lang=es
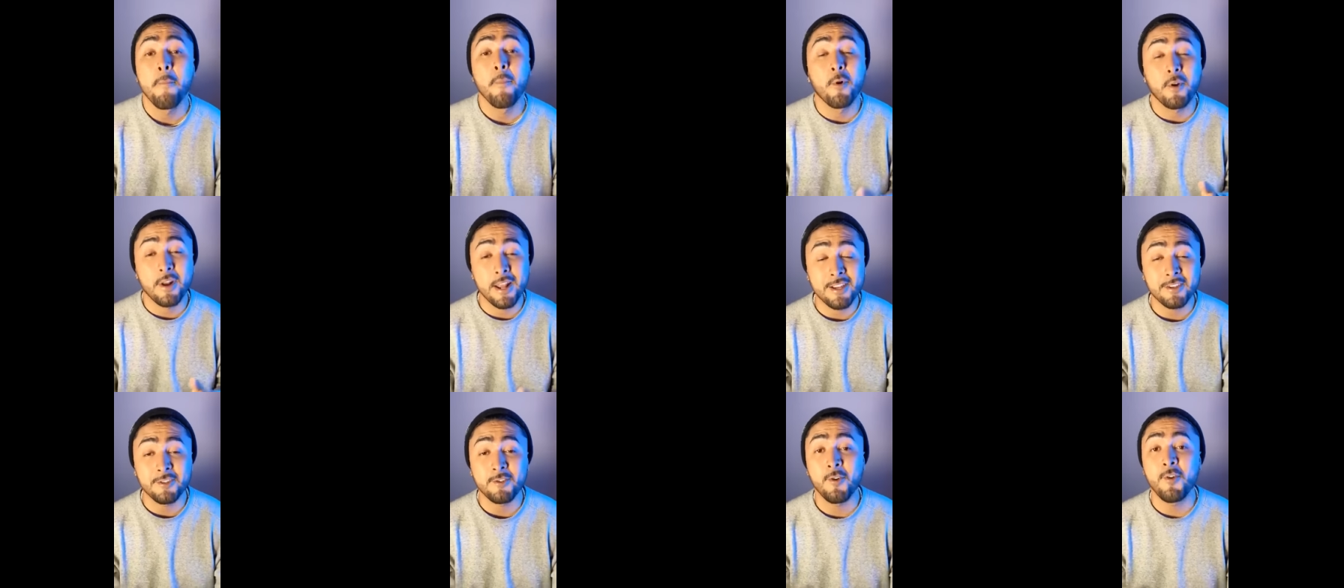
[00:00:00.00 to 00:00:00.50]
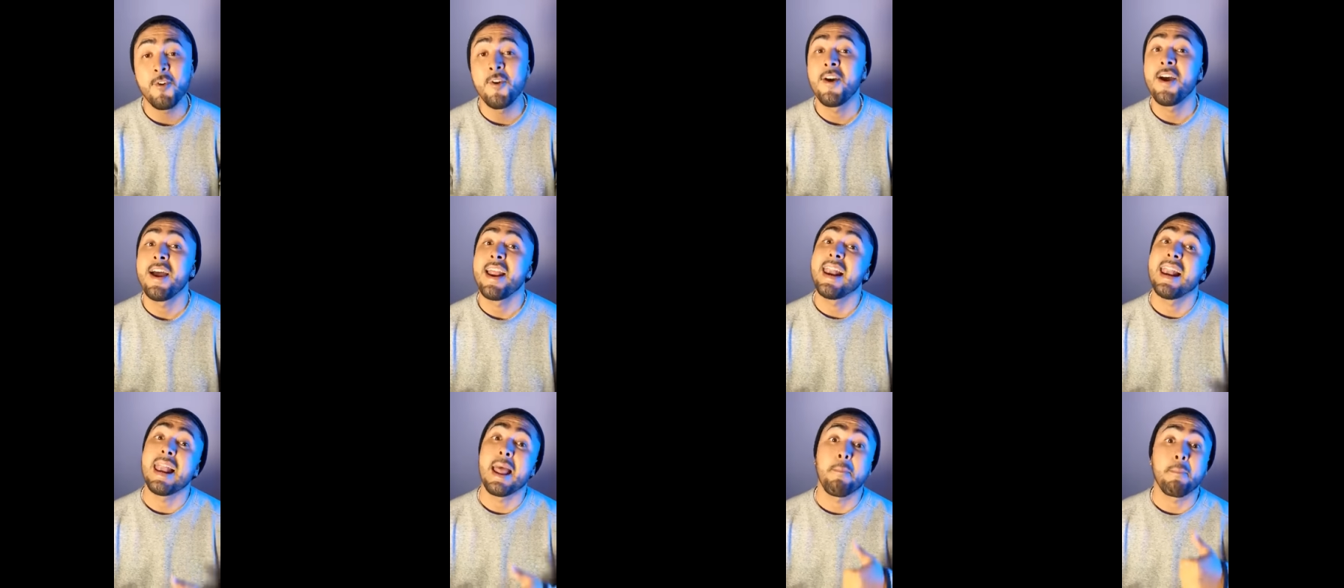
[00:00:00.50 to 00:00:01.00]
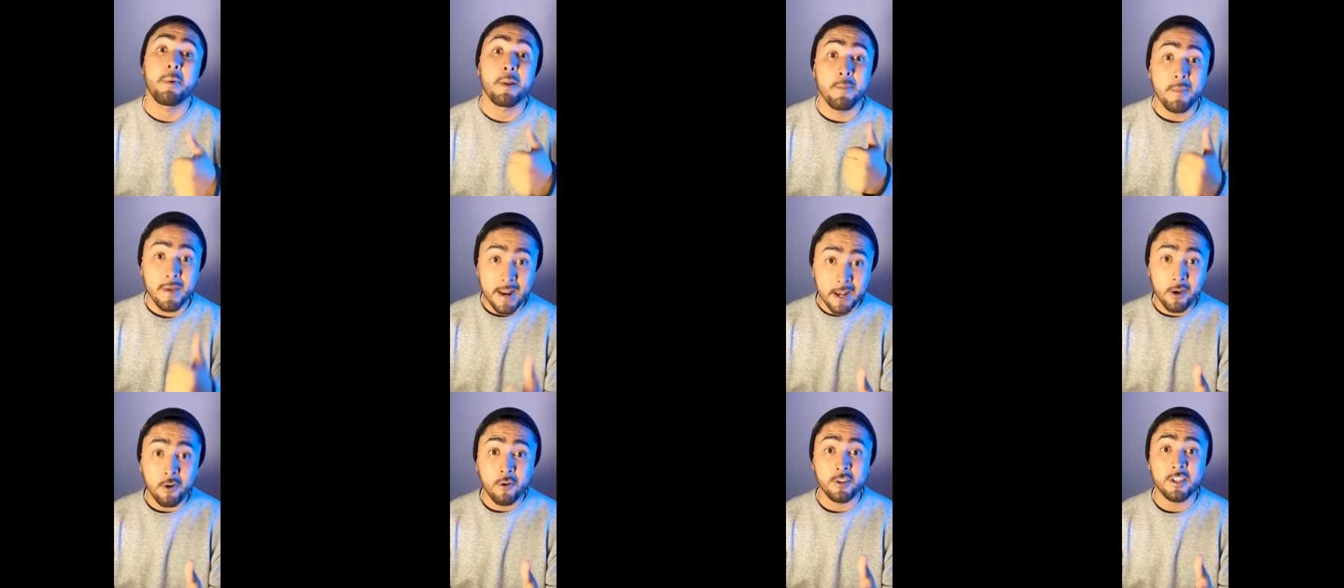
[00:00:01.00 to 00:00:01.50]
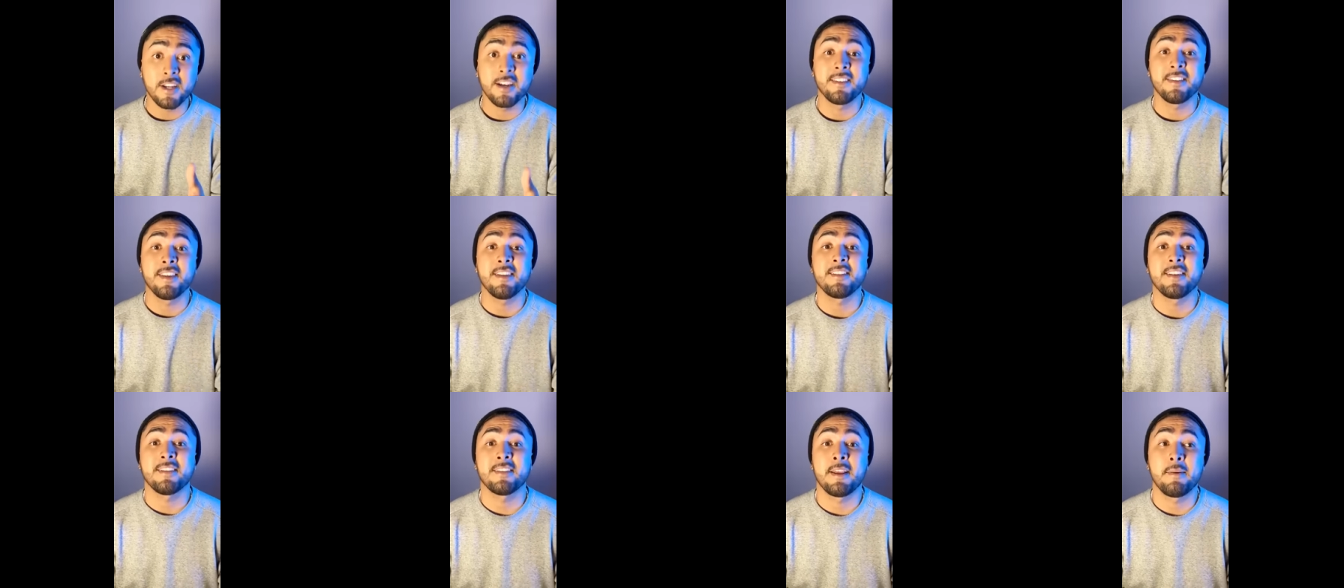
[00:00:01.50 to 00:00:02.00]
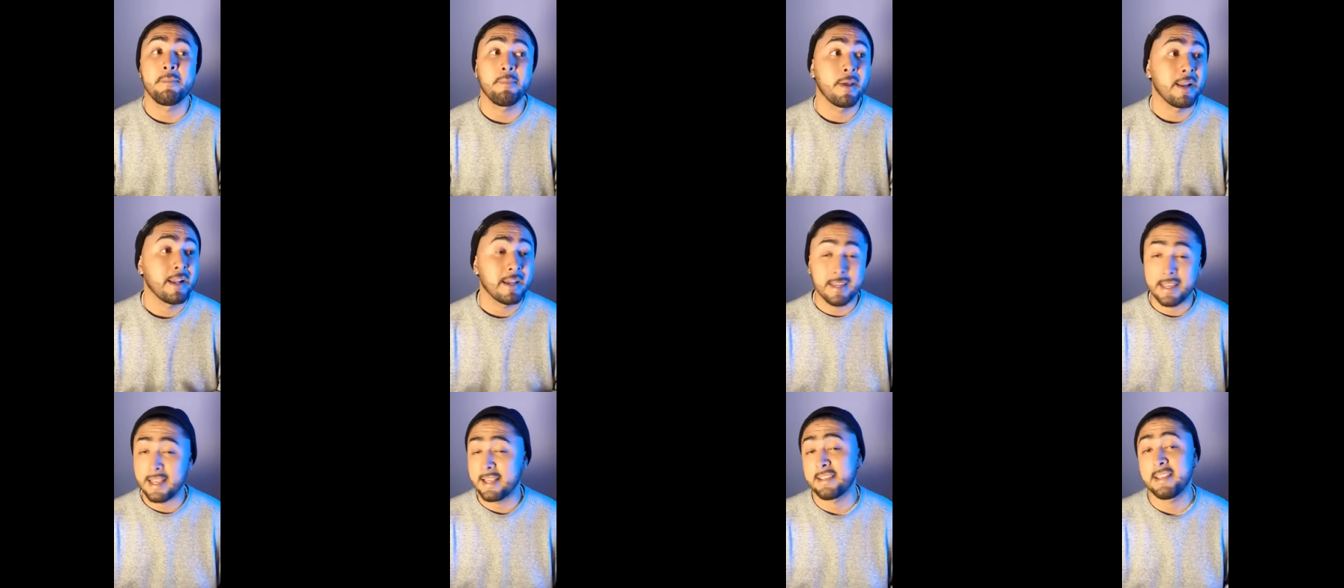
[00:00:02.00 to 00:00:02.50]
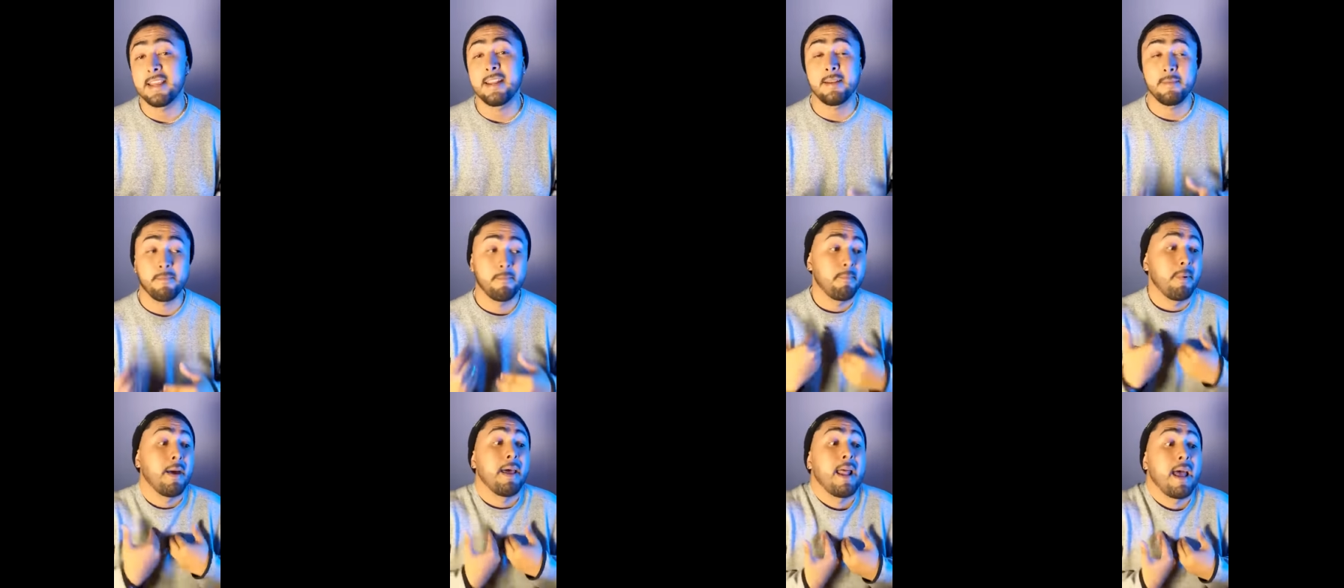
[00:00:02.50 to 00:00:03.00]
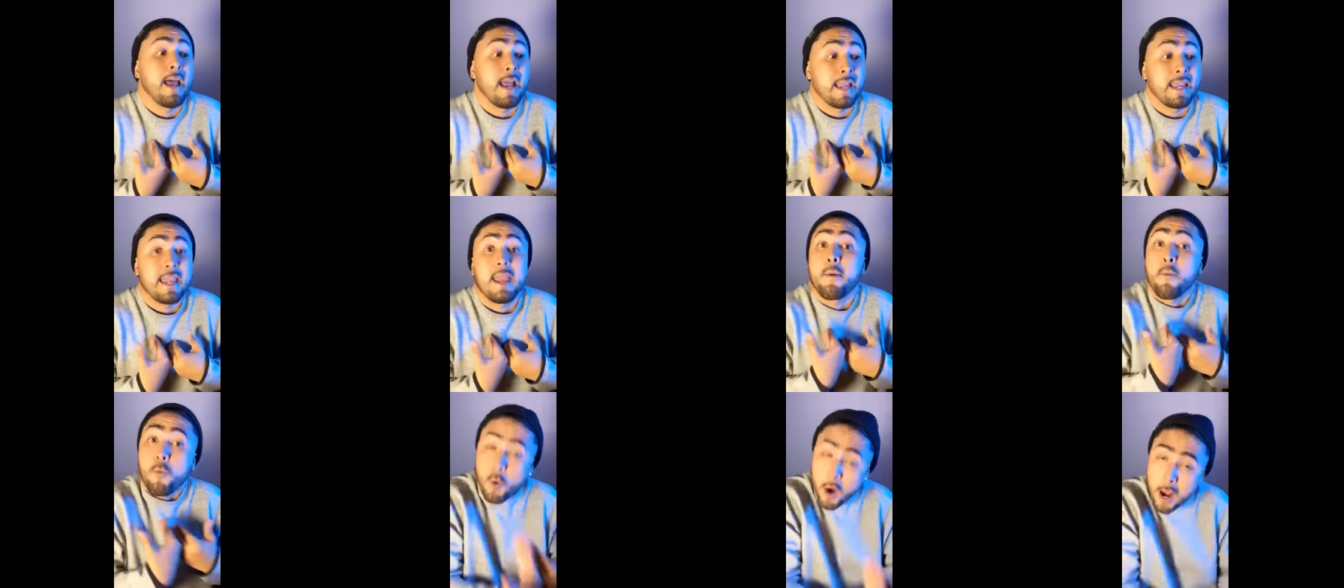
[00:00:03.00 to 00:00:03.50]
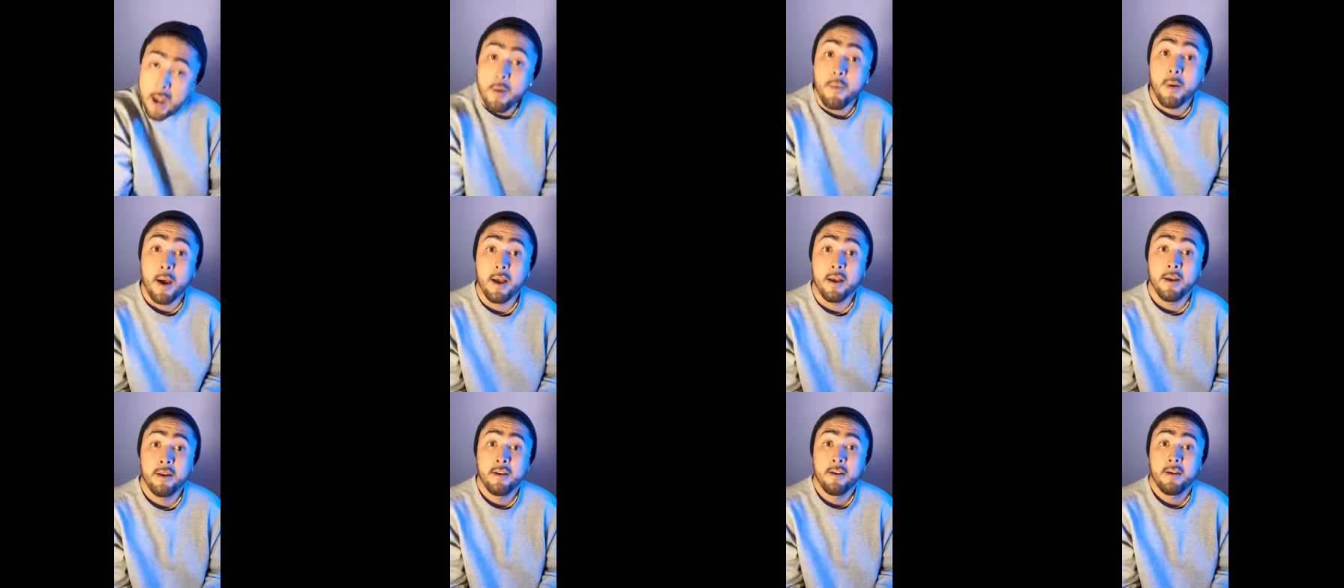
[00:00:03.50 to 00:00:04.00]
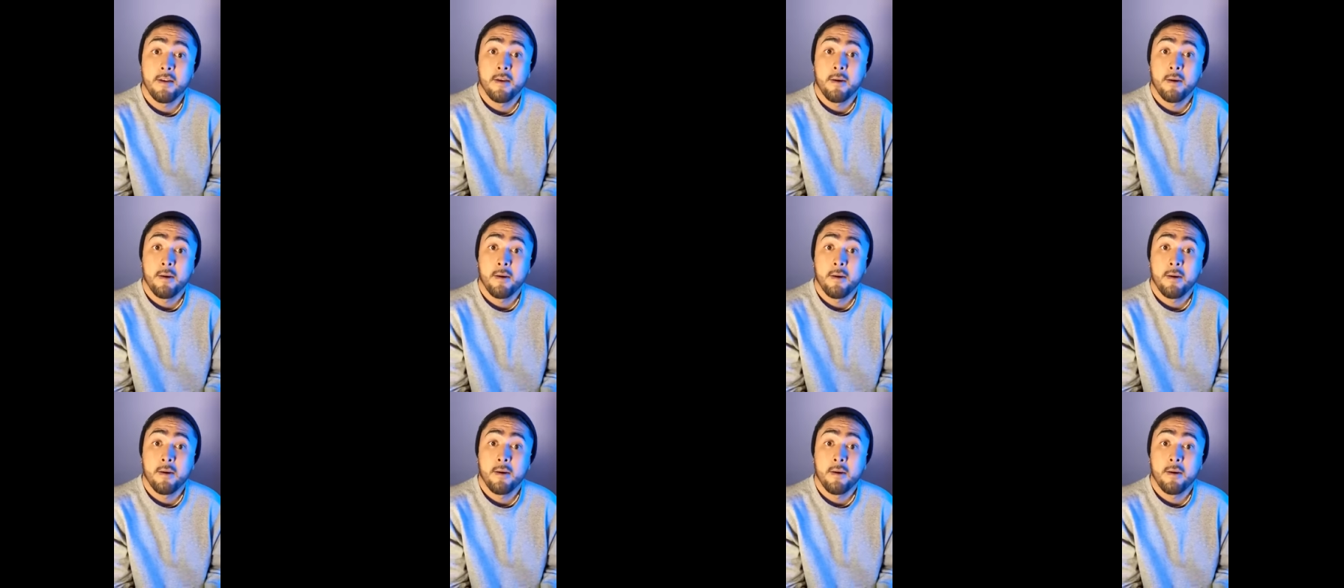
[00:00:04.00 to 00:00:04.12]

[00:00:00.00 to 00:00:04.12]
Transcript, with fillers: Por eso, la primera cosa que tienes que hacer para que, hacer, para que vuelva,